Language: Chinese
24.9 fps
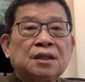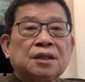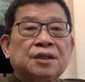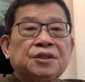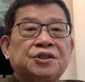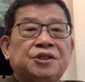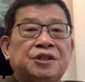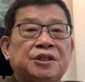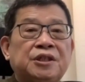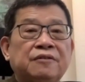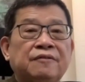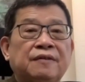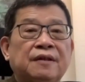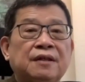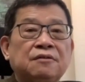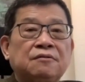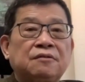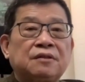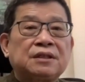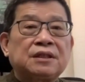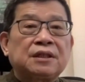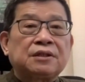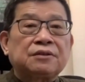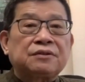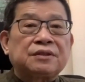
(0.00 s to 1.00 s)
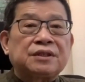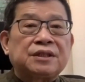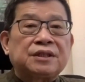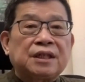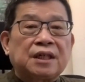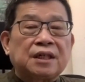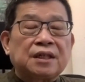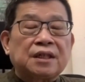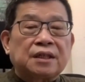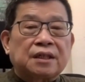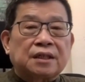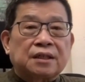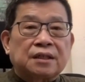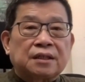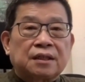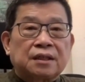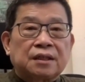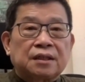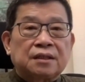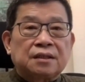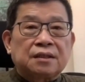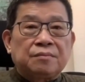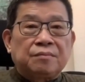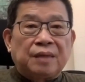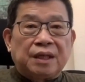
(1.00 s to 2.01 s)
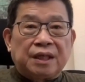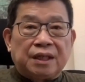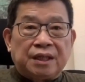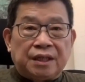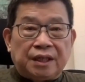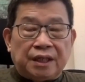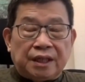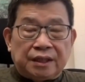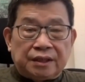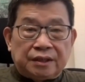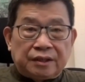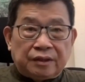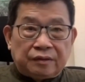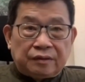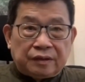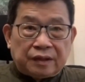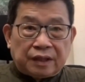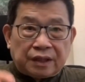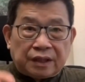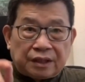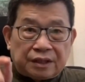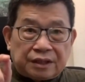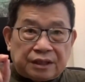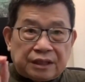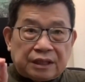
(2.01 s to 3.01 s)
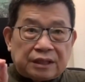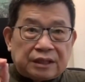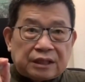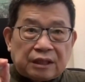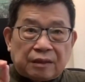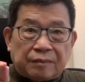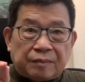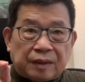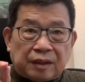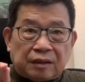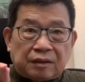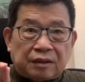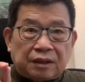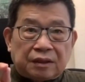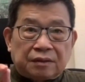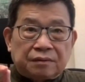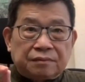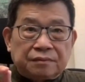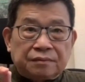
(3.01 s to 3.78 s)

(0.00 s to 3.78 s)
西方国家对香港每年都有一个监察报告。